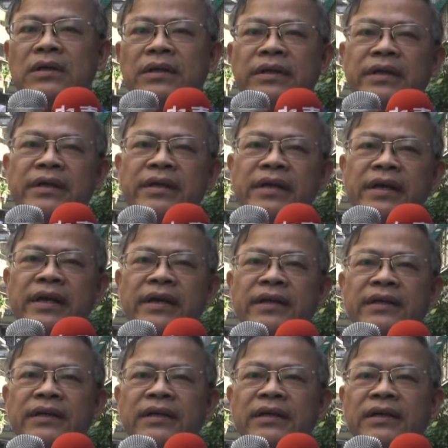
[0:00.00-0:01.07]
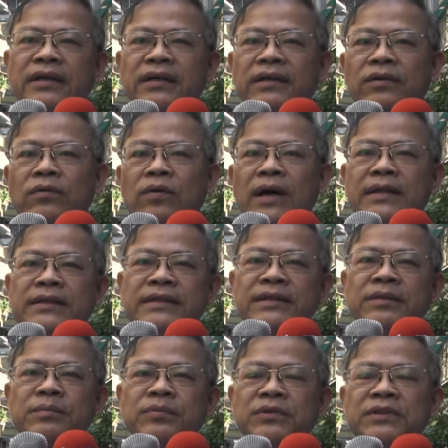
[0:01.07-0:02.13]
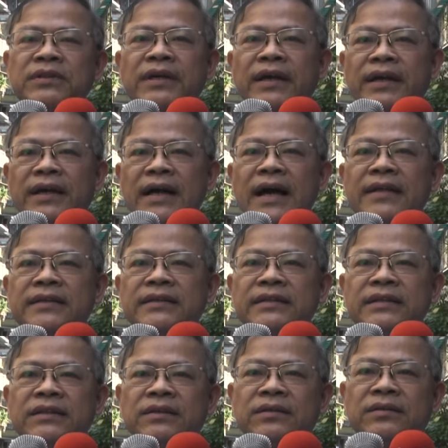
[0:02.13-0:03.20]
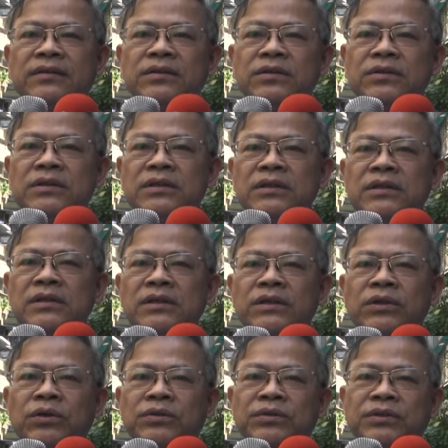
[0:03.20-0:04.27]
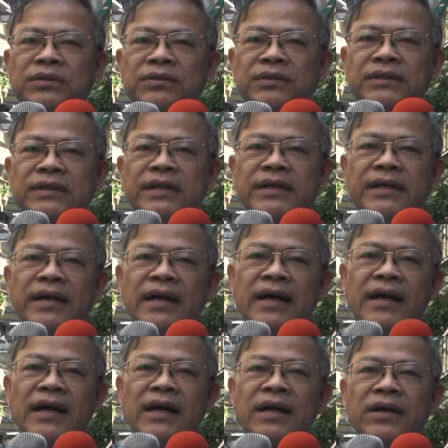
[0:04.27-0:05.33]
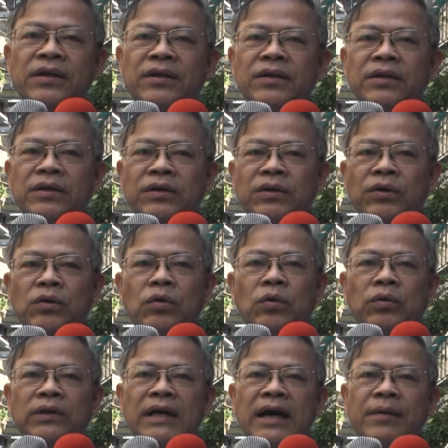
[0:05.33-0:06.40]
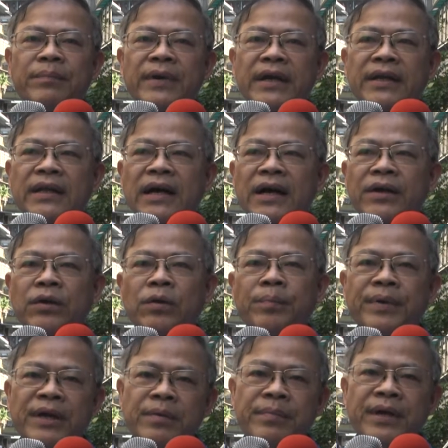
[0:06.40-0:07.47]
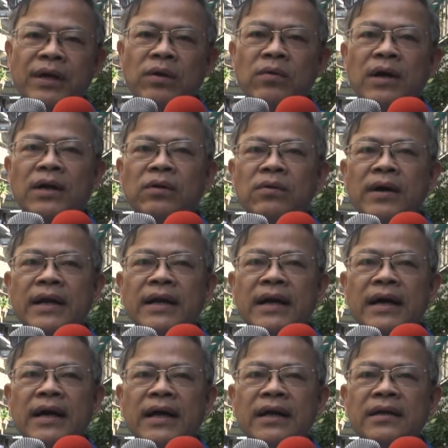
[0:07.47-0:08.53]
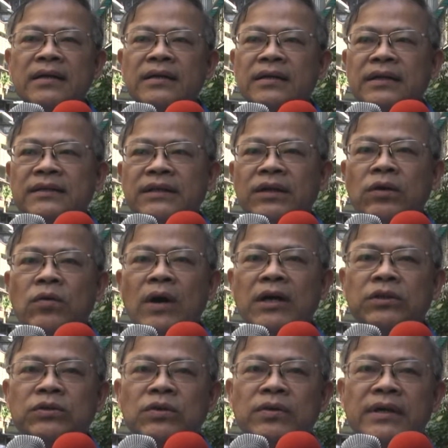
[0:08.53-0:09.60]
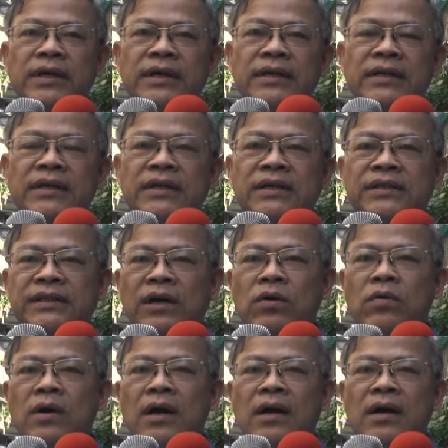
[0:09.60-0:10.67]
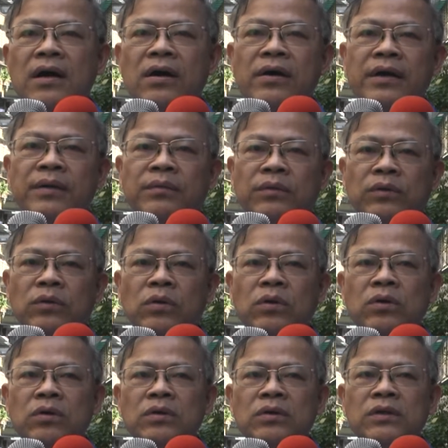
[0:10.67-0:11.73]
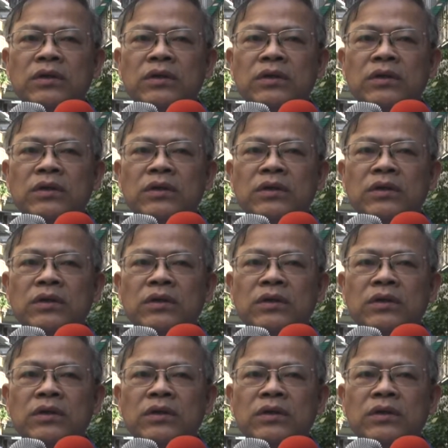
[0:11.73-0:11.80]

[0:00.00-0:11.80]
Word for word: 里面的环境不是很干净。就是有纸屑啊，有狗大便啊，有瓶瓶罐罐啊，那些黄种液的小广告很多，